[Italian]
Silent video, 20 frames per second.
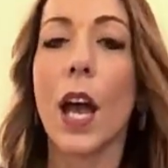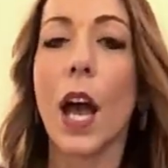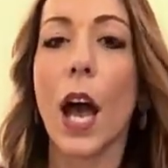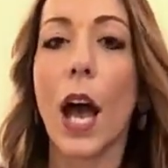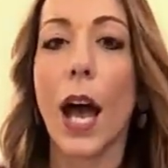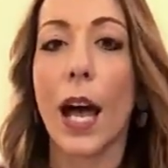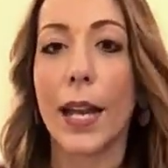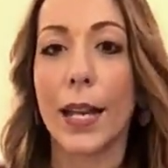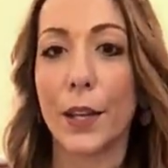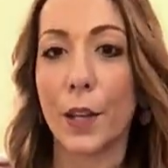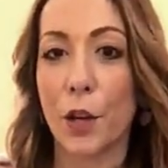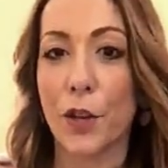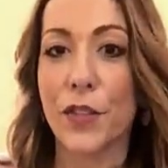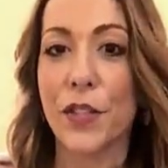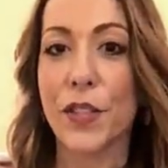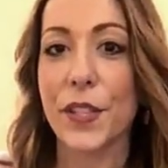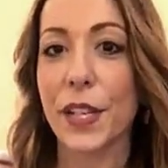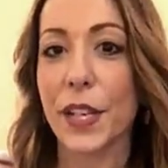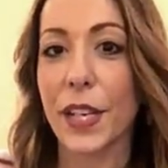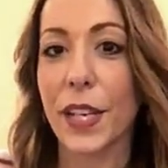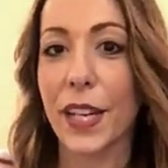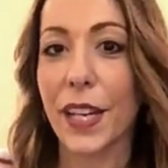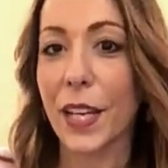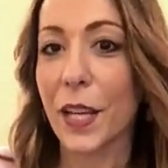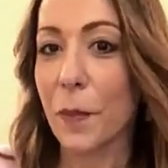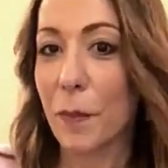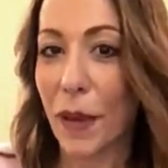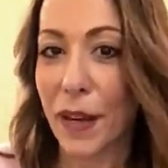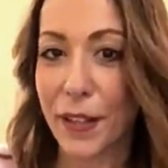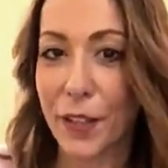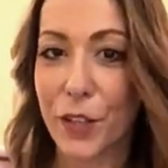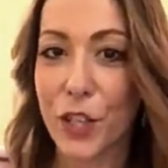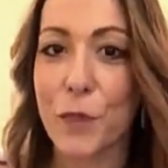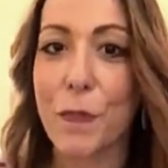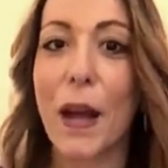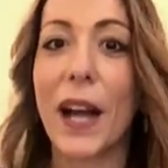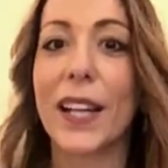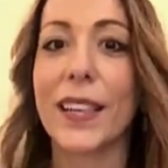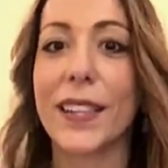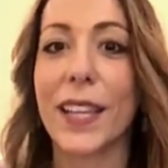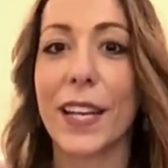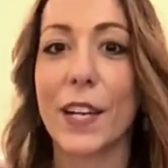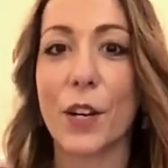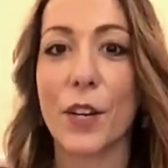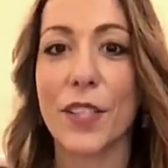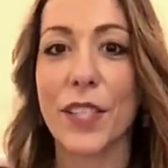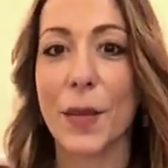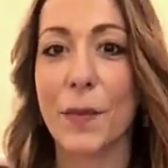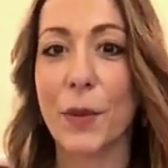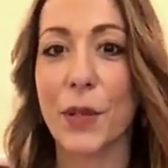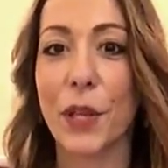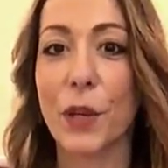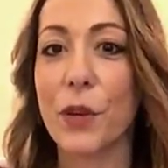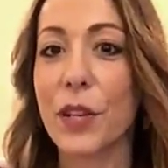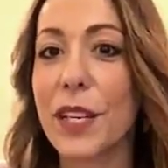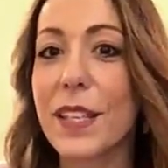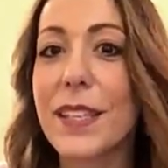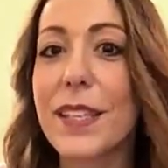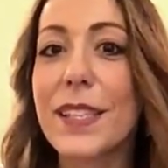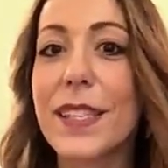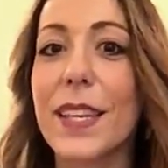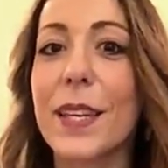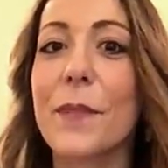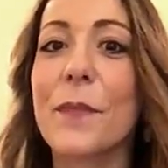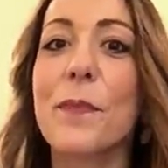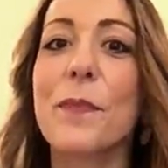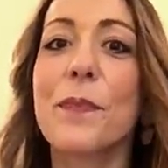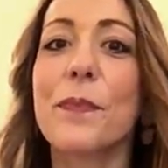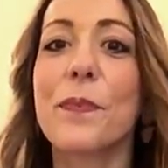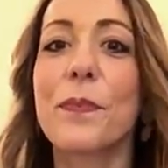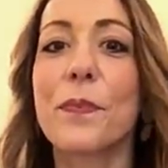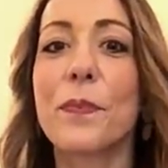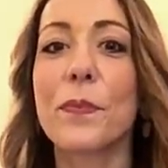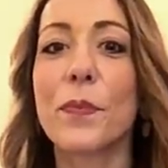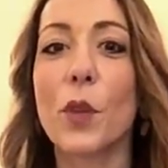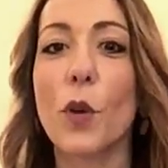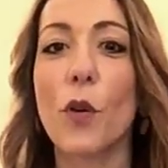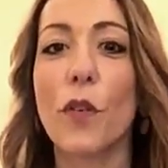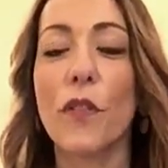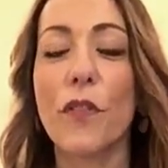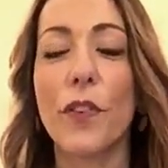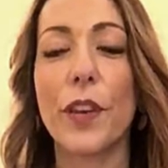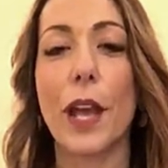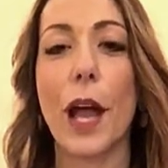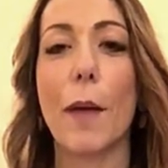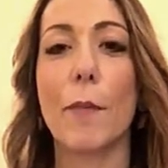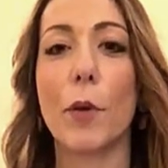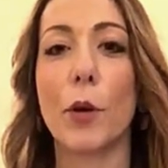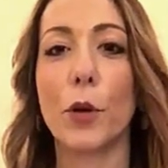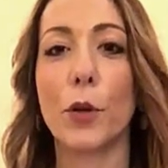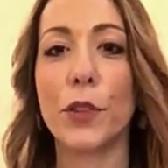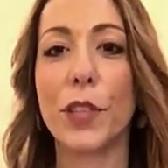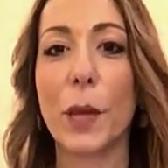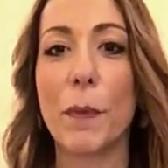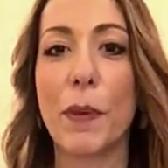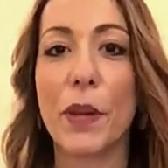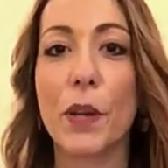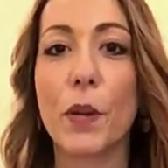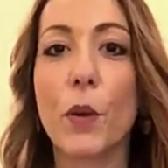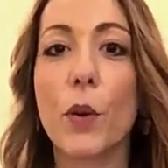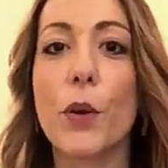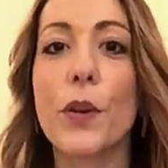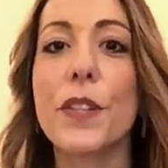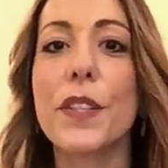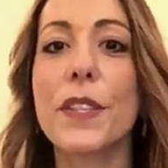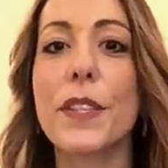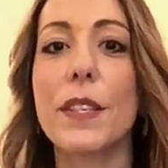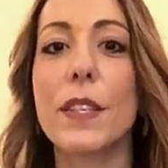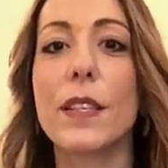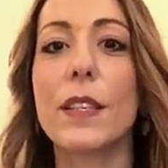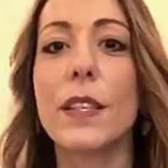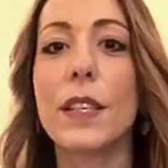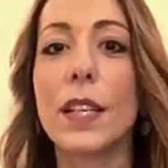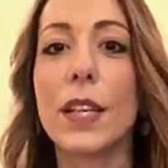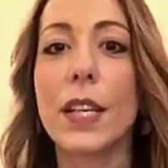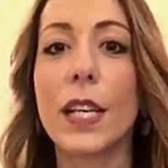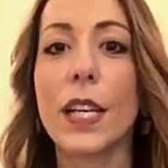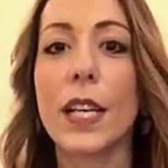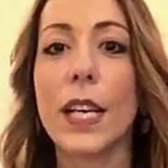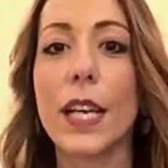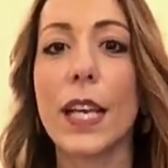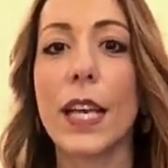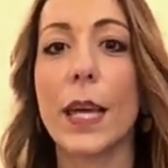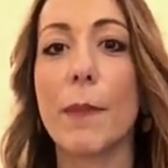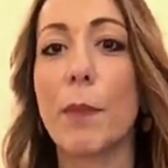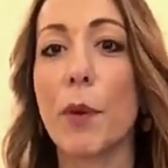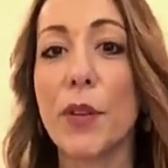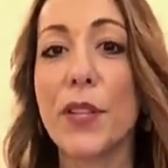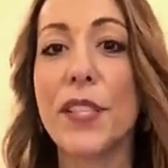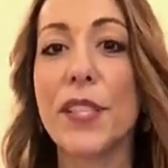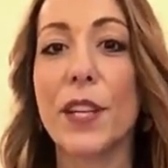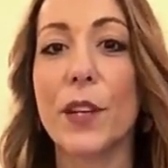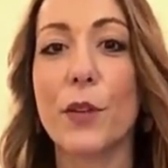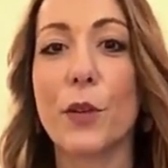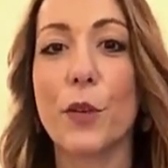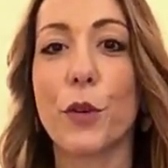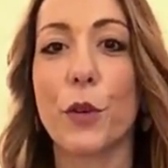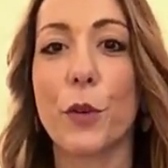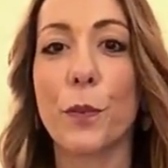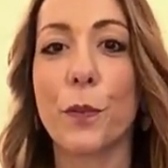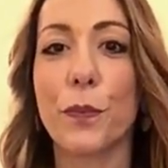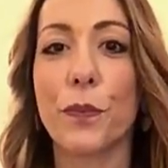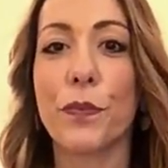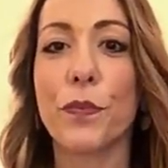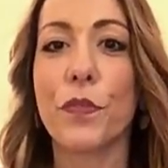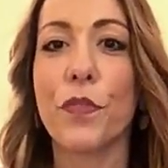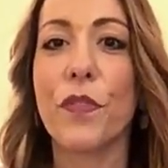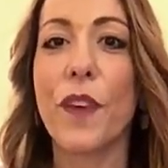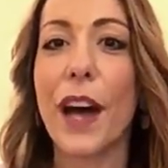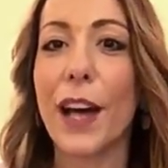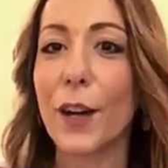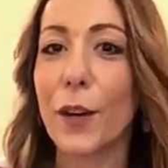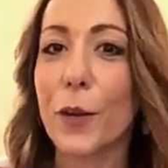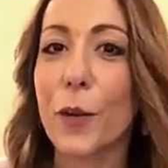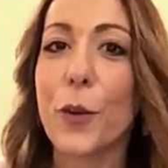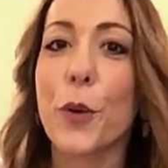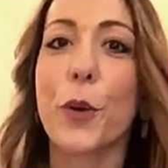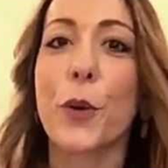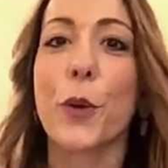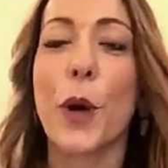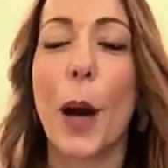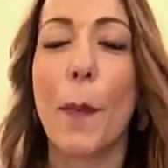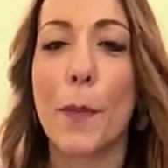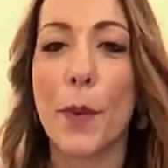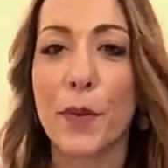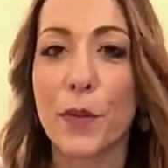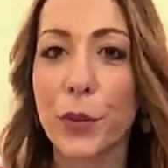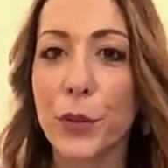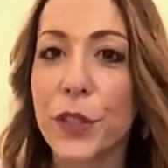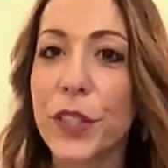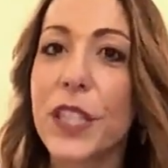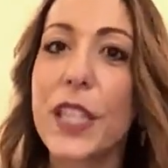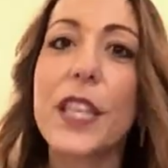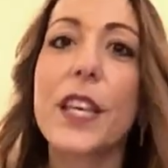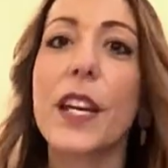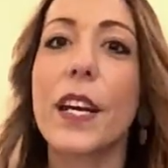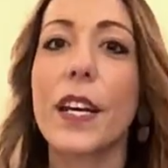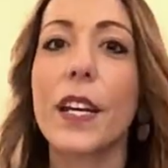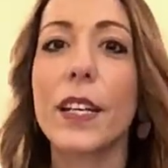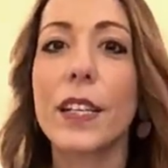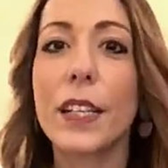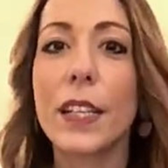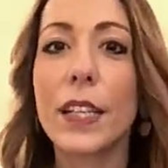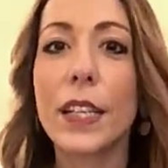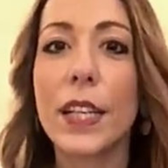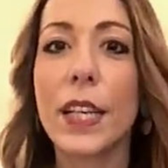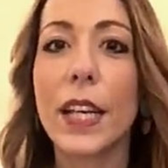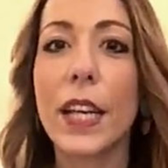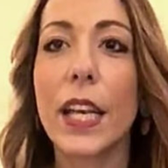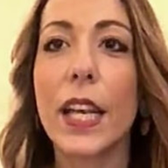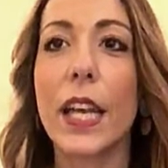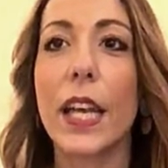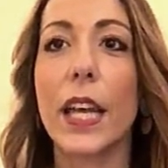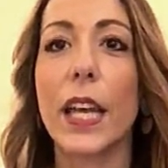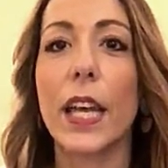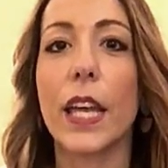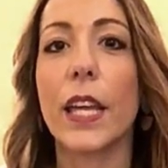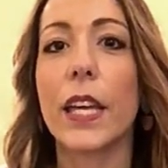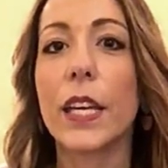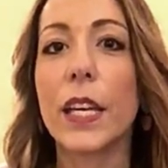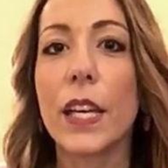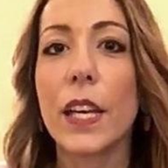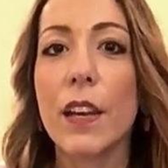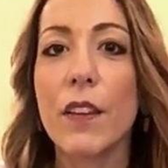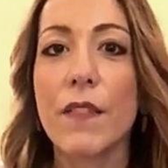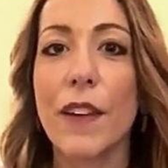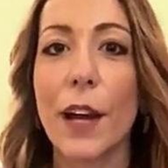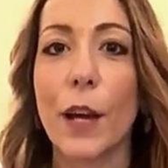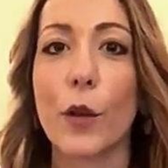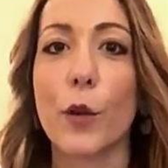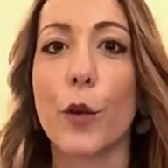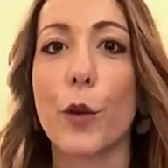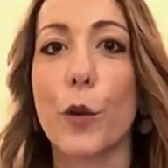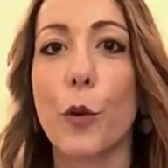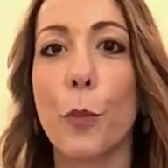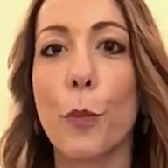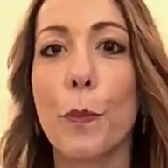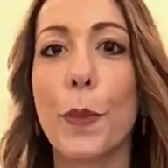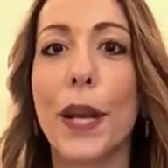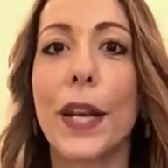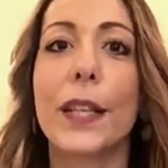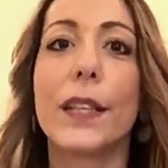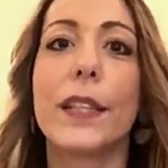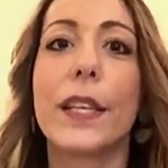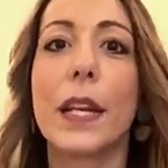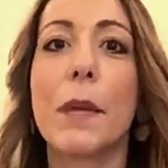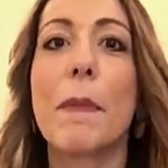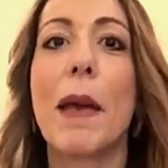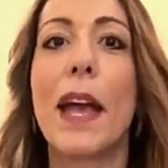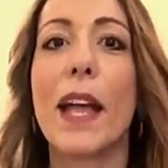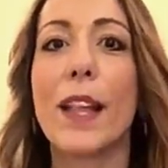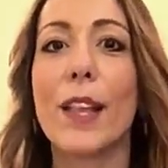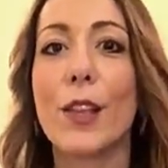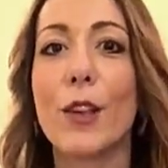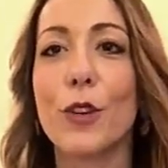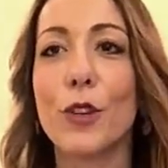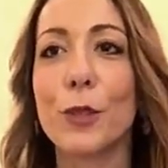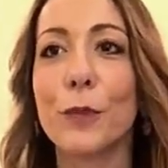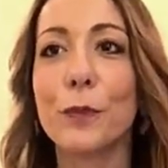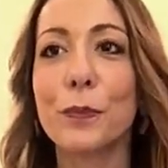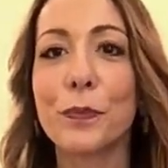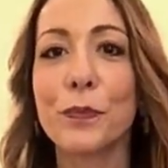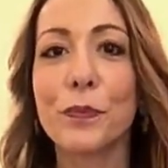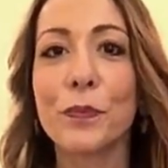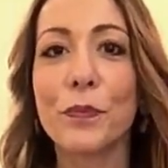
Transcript: Alle nostre partecipanti, alle nostre protagoniste, offriamo dei percorsi che possano mm, far loro approfondire e far loro comprendere meglio